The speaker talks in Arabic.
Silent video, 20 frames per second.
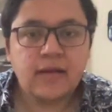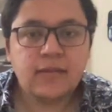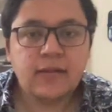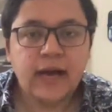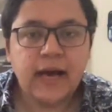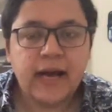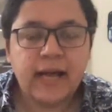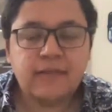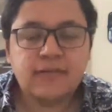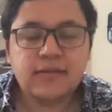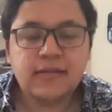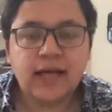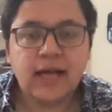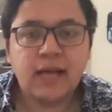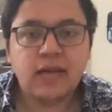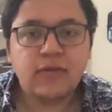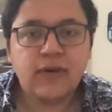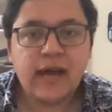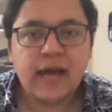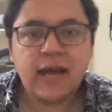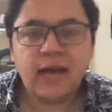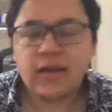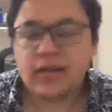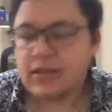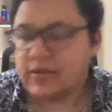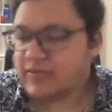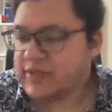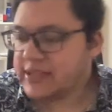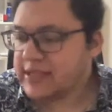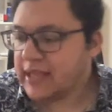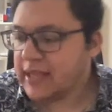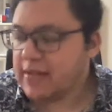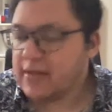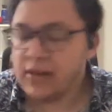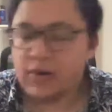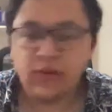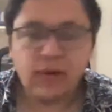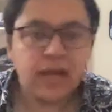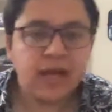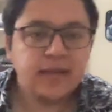عن انواع الفيزات
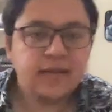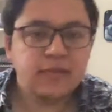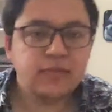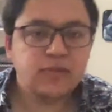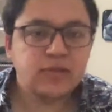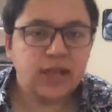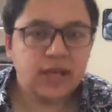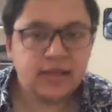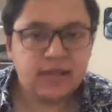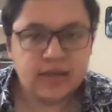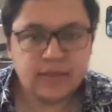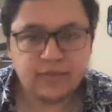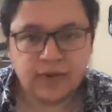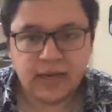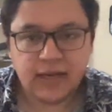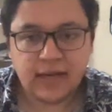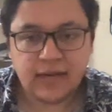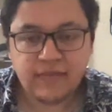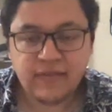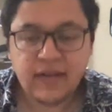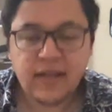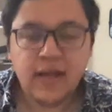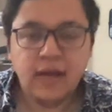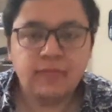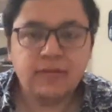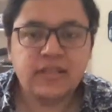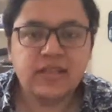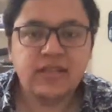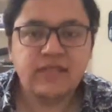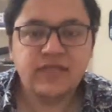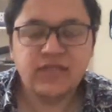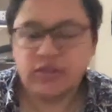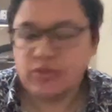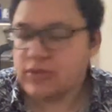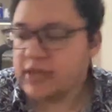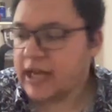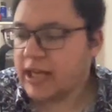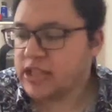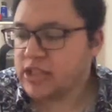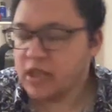للولايات المتحده الامريكيه فاحنا عاملين الفيديو
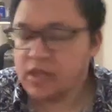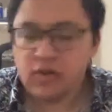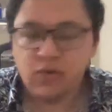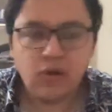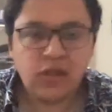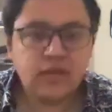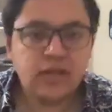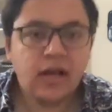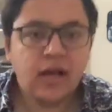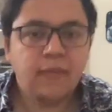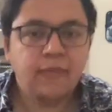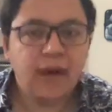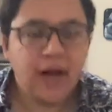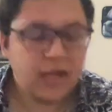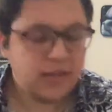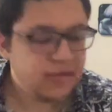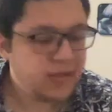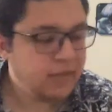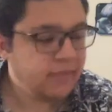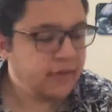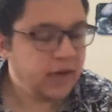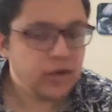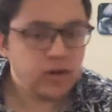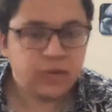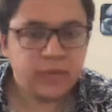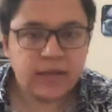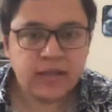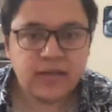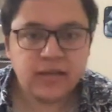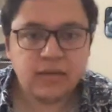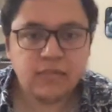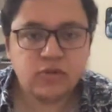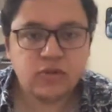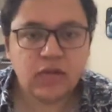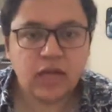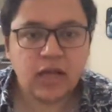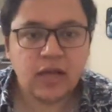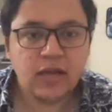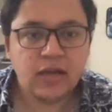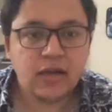ده عشان نوضح بعض المعلومات
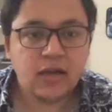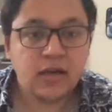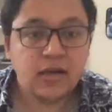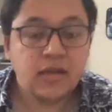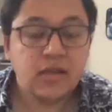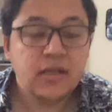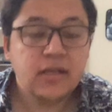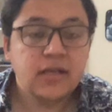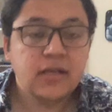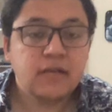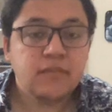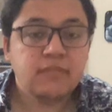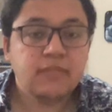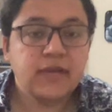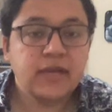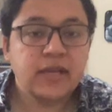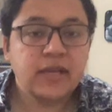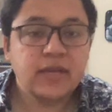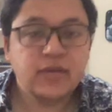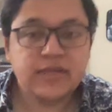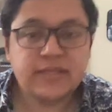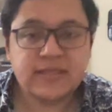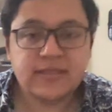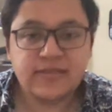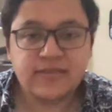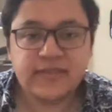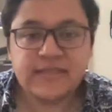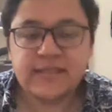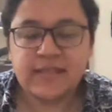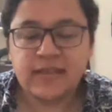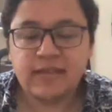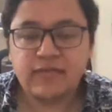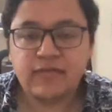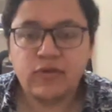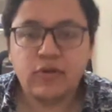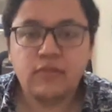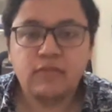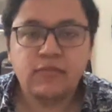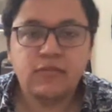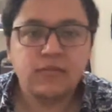المتعلقه باليو اس فيزا
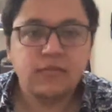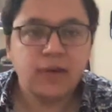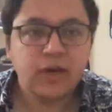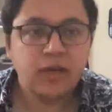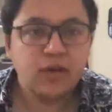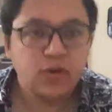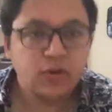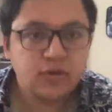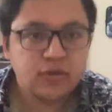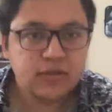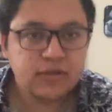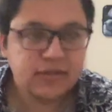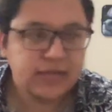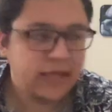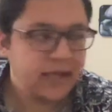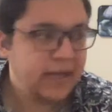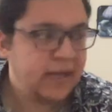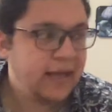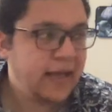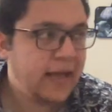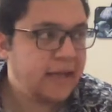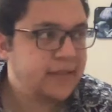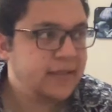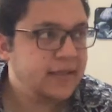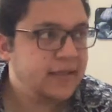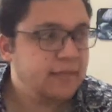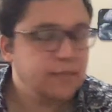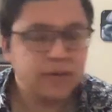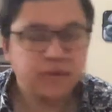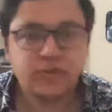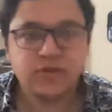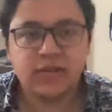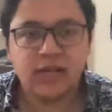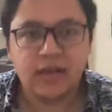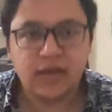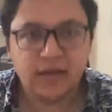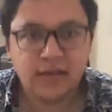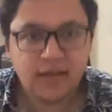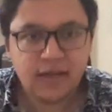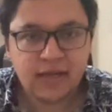فروم ماي اون يعني
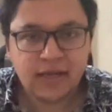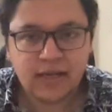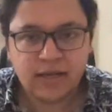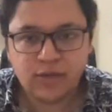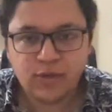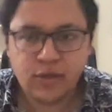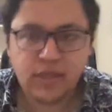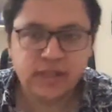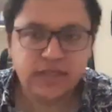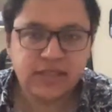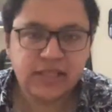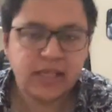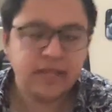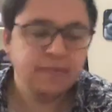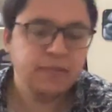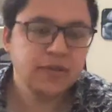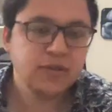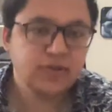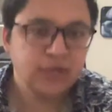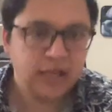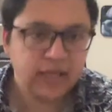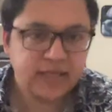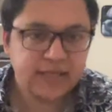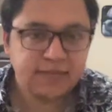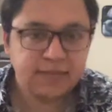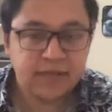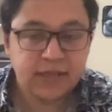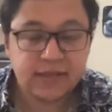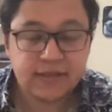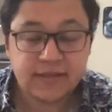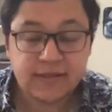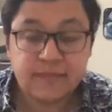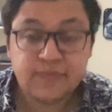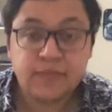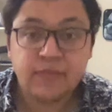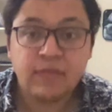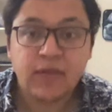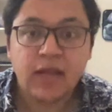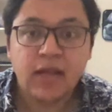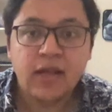بيرسونال نوليدج اند بيرسونال اكسبيرينس
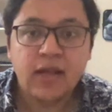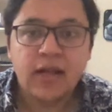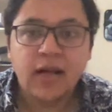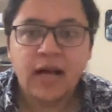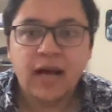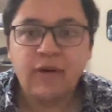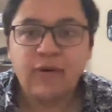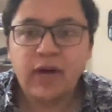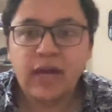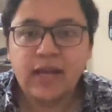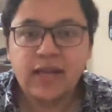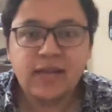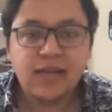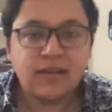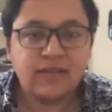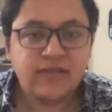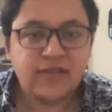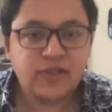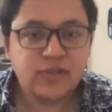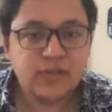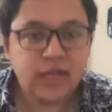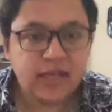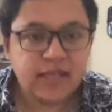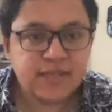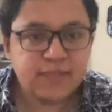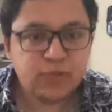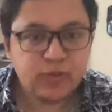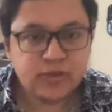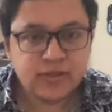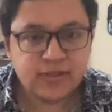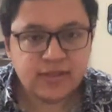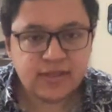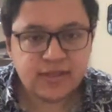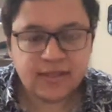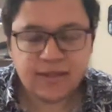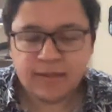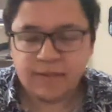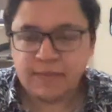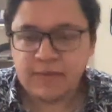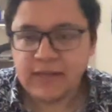اولا الفيديو ده سبونسرد
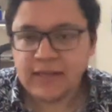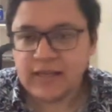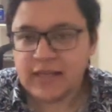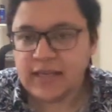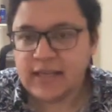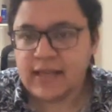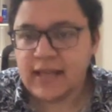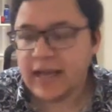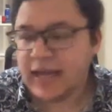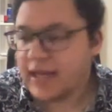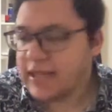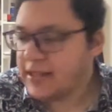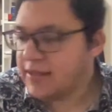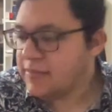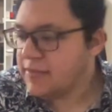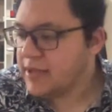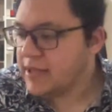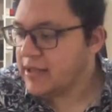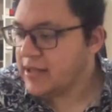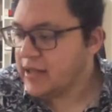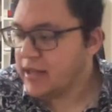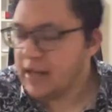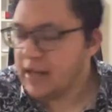بنجيدا اكاديمي